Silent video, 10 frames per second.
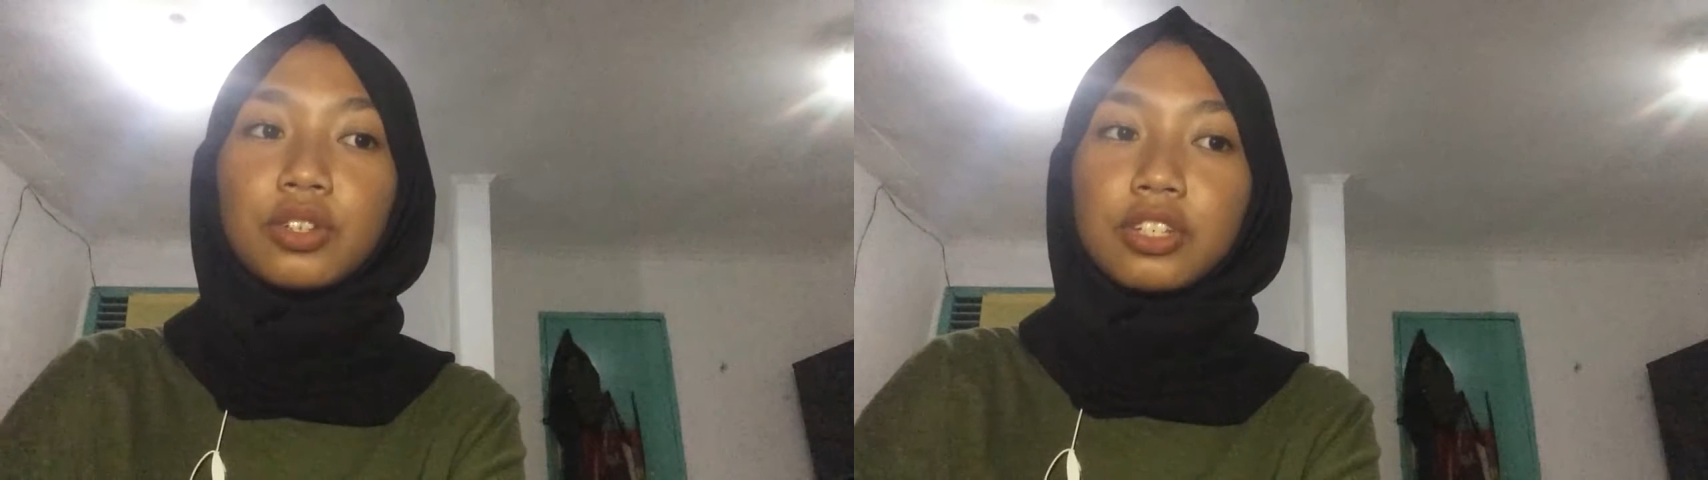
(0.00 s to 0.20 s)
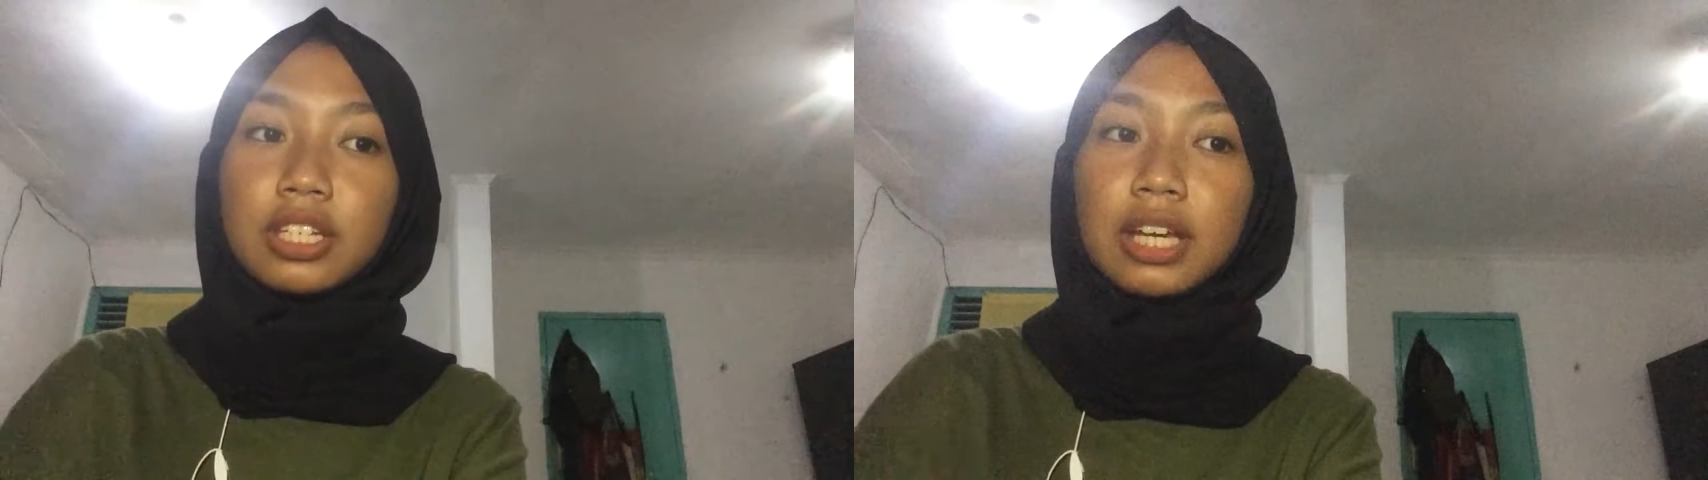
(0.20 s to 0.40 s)

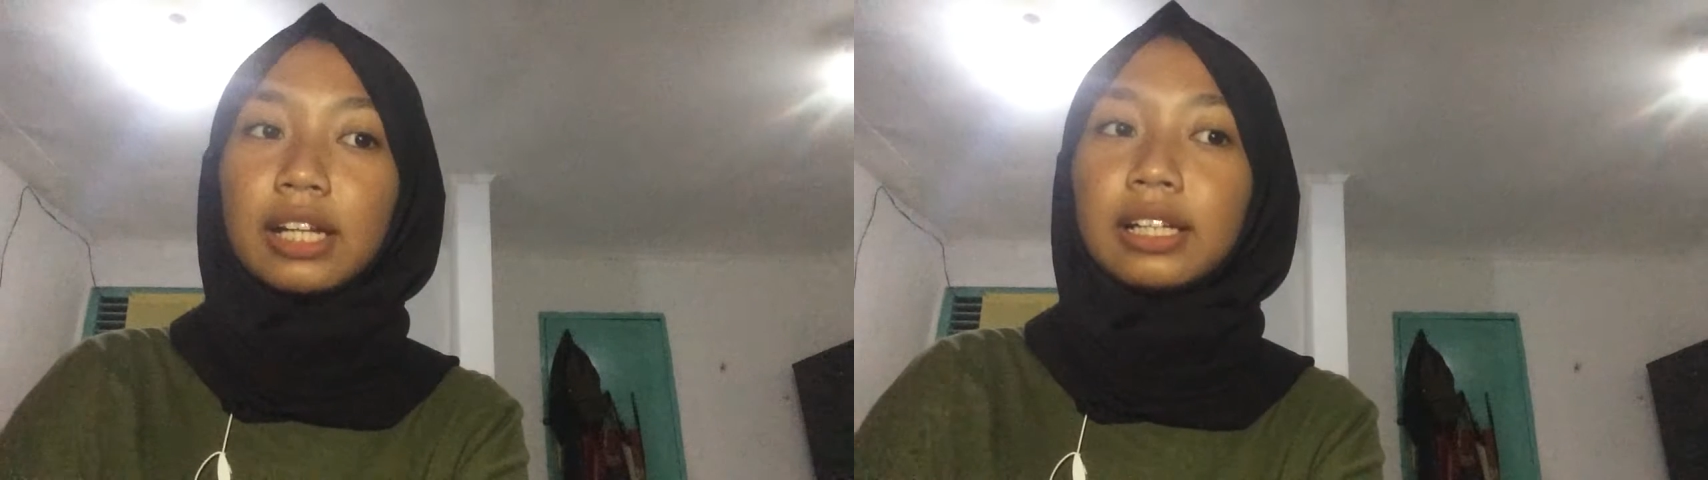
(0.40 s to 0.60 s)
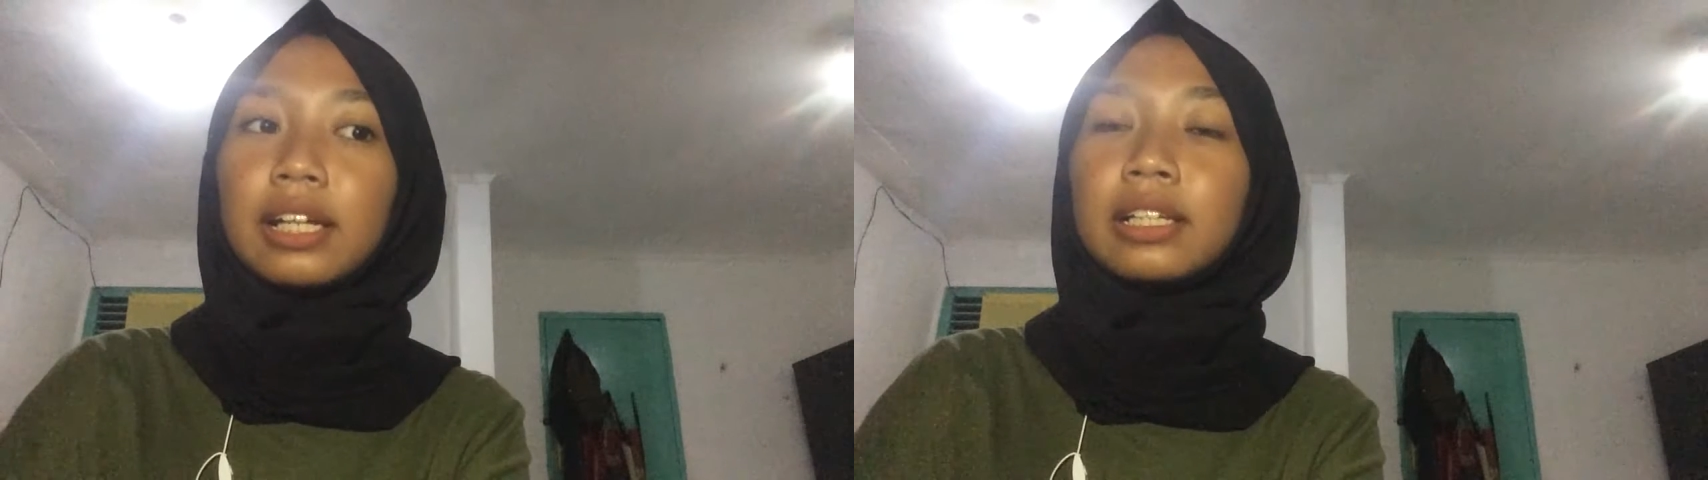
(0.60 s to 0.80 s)

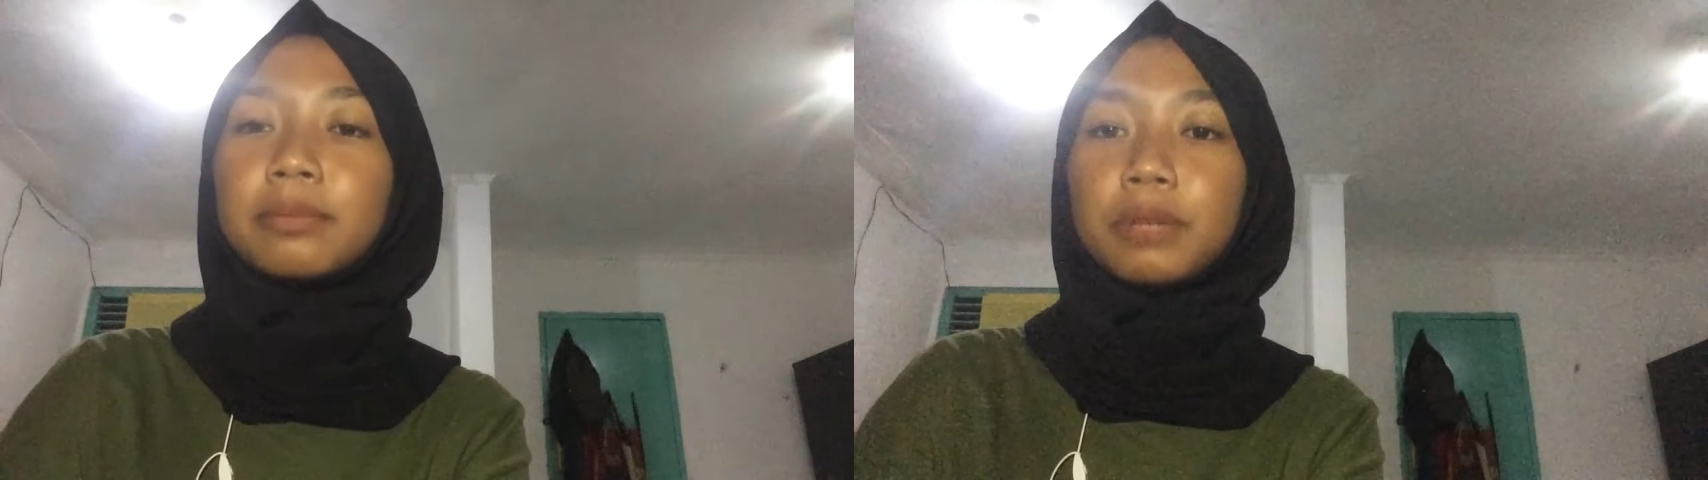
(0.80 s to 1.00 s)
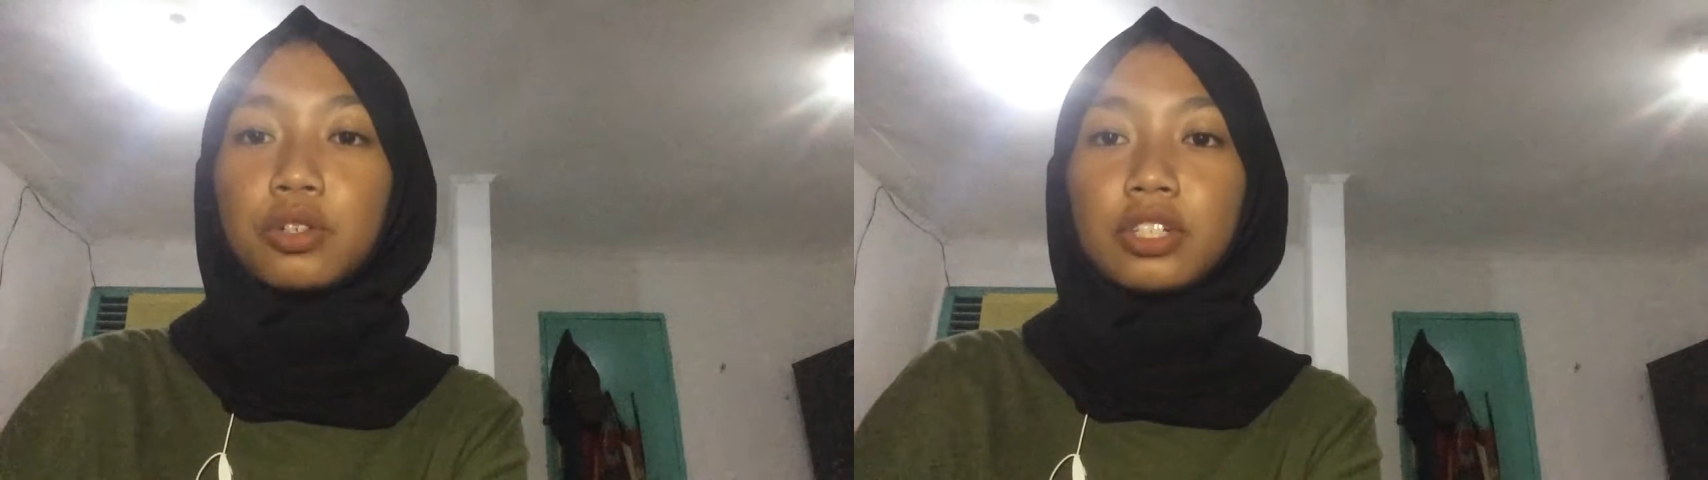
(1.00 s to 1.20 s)
sosial dan
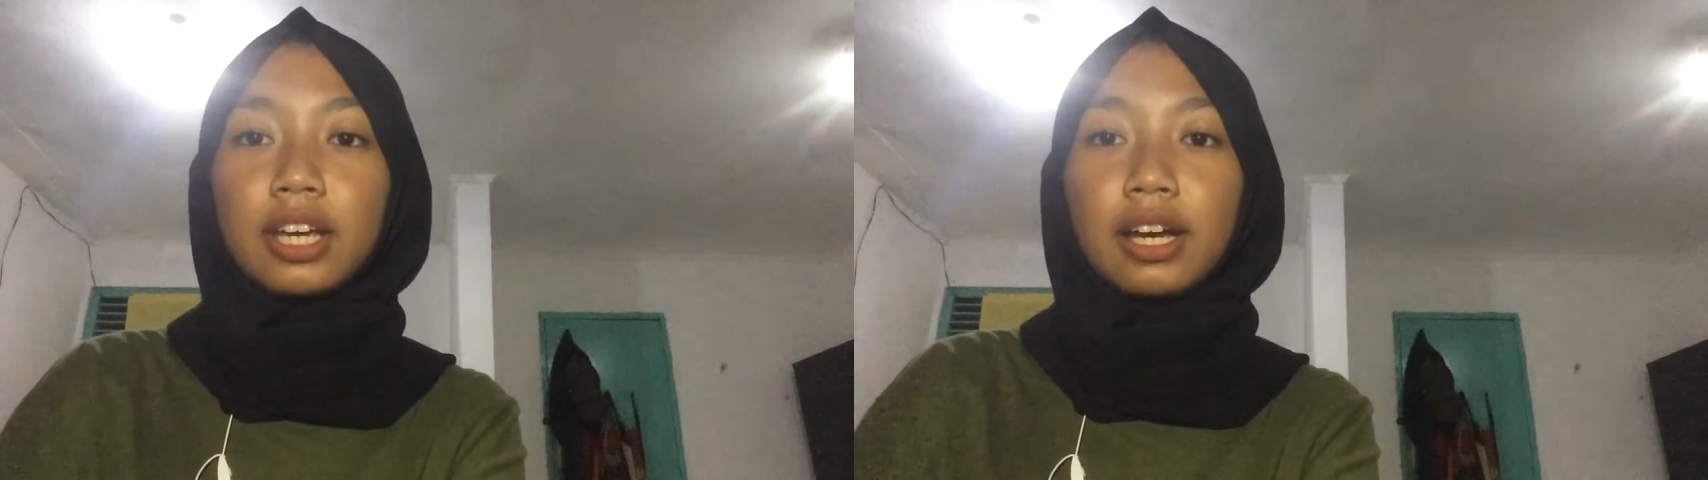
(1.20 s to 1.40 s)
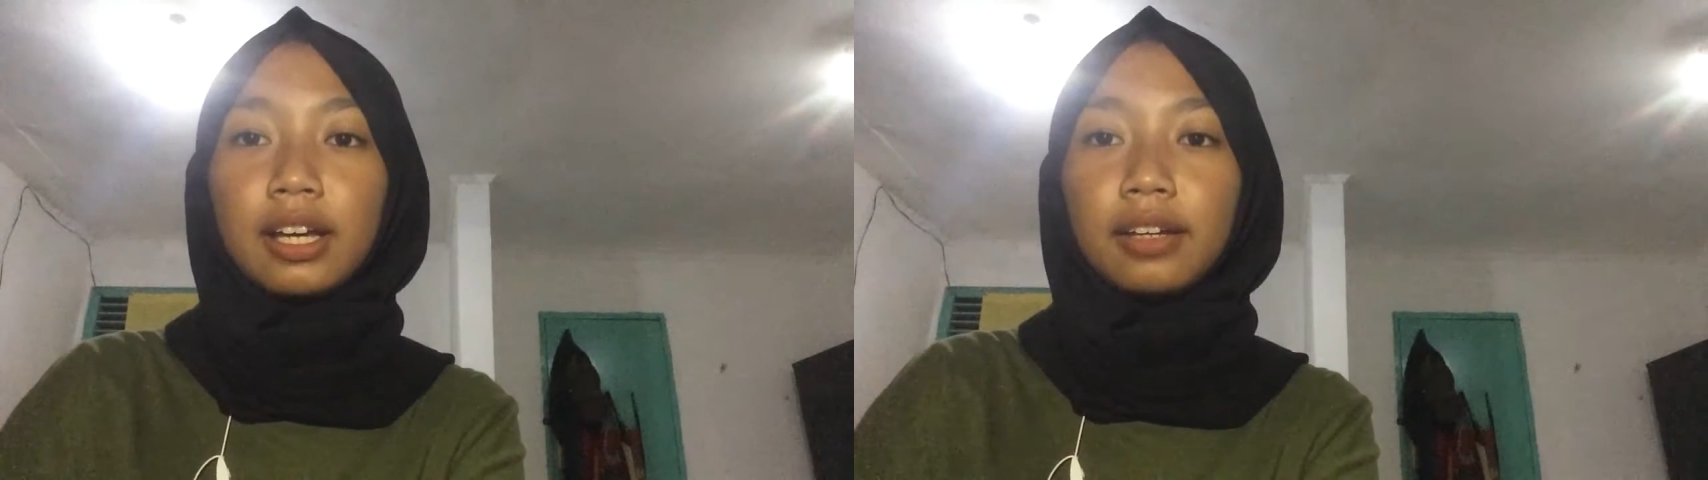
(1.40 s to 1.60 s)

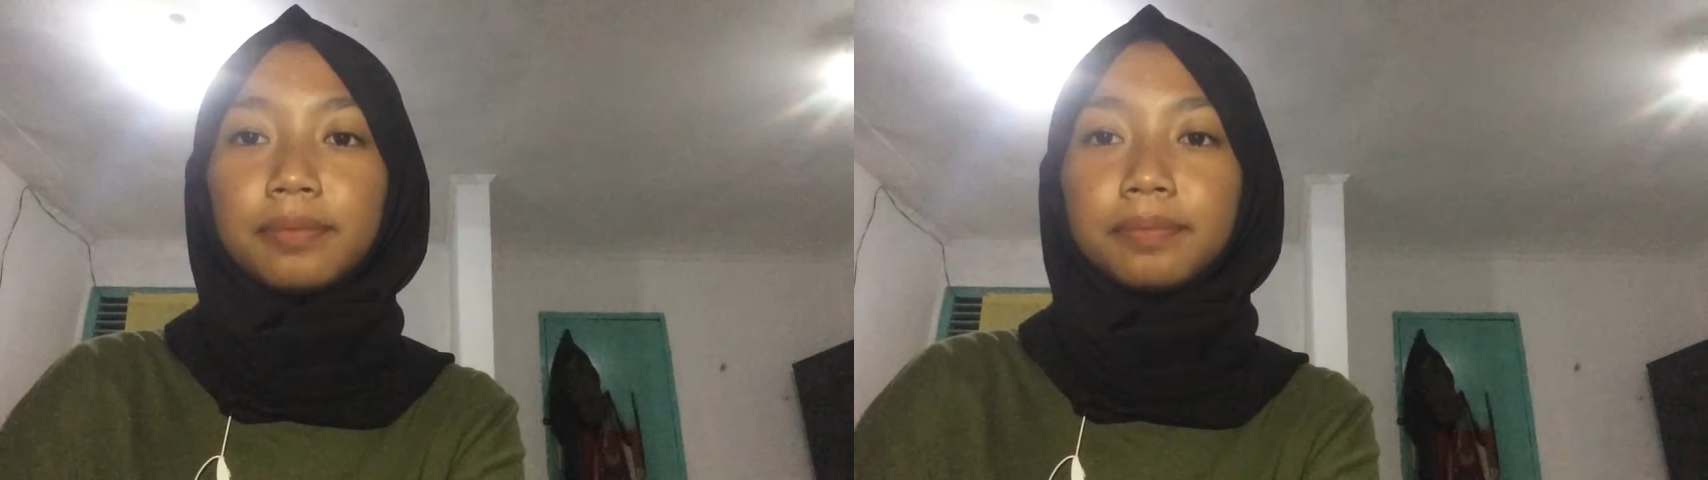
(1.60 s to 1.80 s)
kemanusiaan.